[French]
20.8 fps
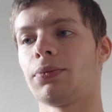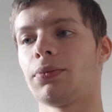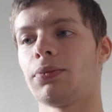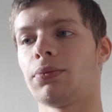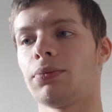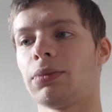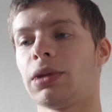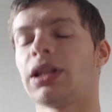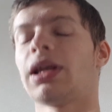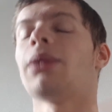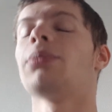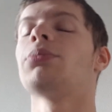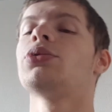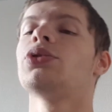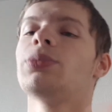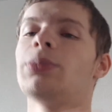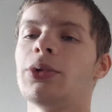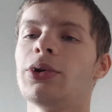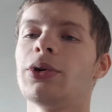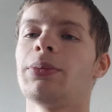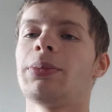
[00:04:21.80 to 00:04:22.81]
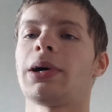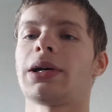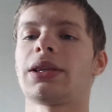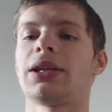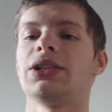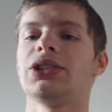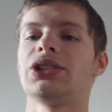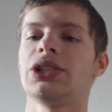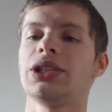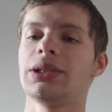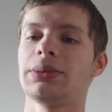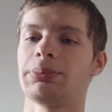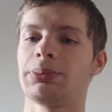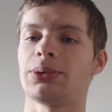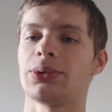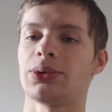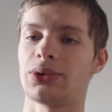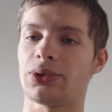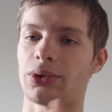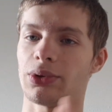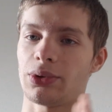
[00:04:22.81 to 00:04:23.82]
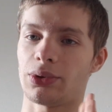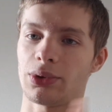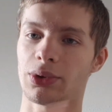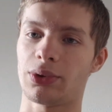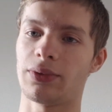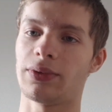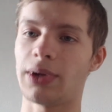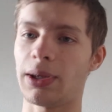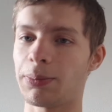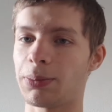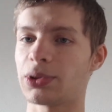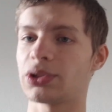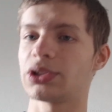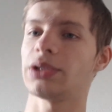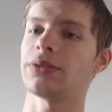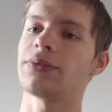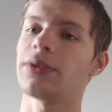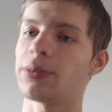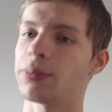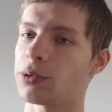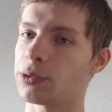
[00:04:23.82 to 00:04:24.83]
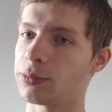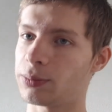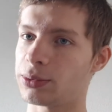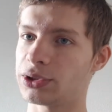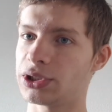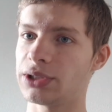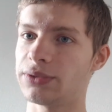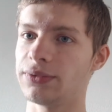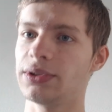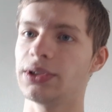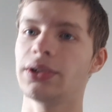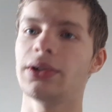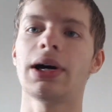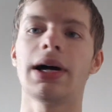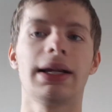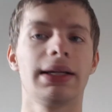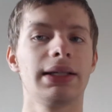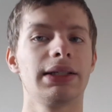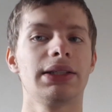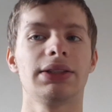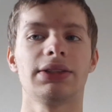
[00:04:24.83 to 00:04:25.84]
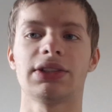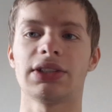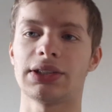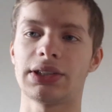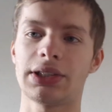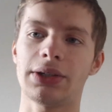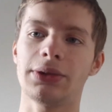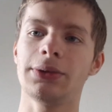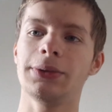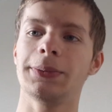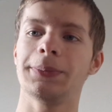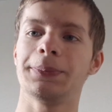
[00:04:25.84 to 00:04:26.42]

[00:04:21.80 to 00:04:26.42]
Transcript: mettez un pouce bleu et partagez. Puis on se retrouve la prochaine fois pour une prochaine vidéo. Allez, ciao ciao